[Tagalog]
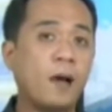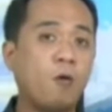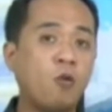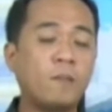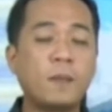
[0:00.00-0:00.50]

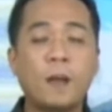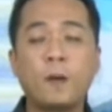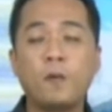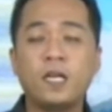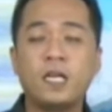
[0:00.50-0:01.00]
maulap na
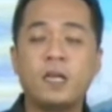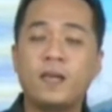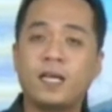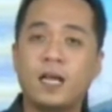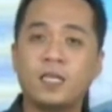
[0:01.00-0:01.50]
papawiri na
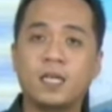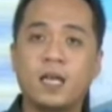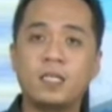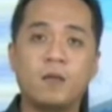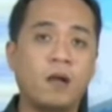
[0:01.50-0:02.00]
may
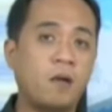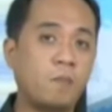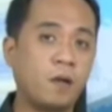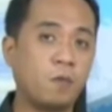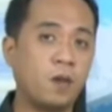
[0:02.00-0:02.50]
kalat-kalat na
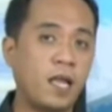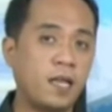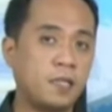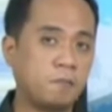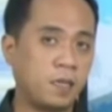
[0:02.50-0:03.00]
mga pag
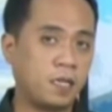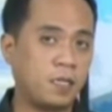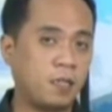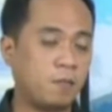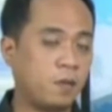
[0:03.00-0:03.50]
at
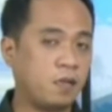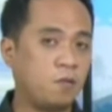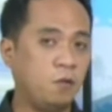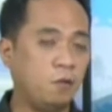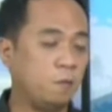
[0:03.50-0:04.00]
pagkidat
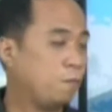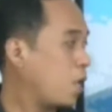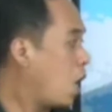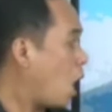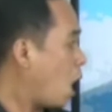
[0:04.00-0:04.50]
pagkulog
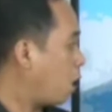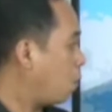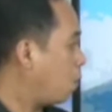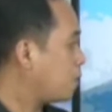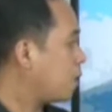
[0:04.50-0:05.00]

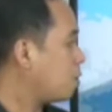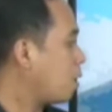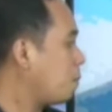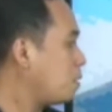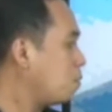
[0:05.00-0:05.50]
agwat ng
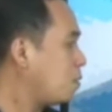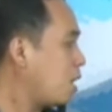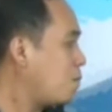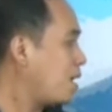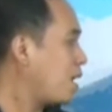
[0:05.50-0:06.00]

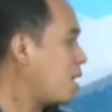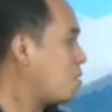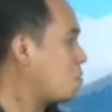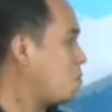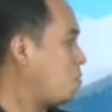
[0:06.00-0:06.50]
temperatura ay
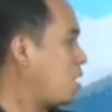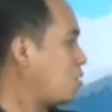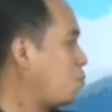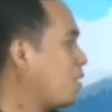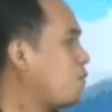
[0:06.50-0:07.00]
naglalaro
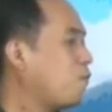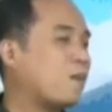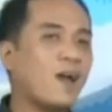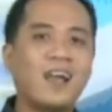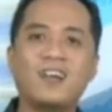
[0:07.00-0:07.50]
mula
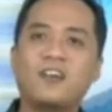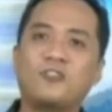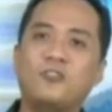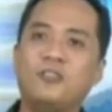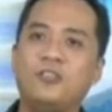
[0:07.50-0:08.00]
25 hanggang
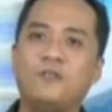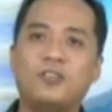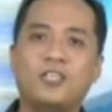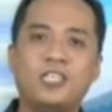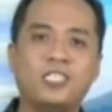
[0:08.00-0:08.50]
32
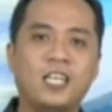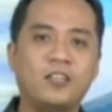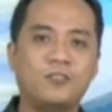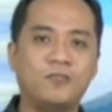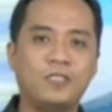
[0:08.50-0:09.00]
degrees
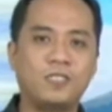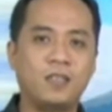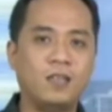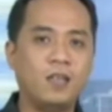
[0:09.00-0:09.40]
Celsius.